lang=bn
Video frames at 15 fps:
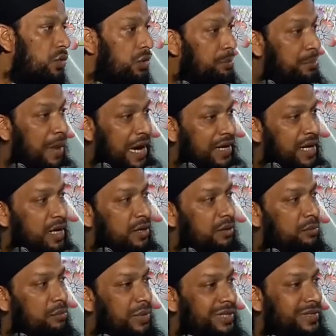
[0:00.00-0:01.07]
ওই মাঠের
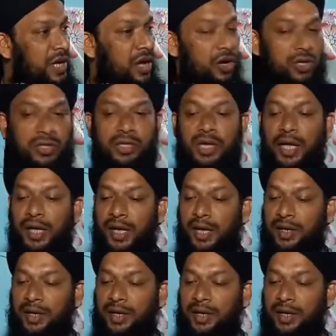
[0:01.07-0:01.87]
মশলা হচ্ছে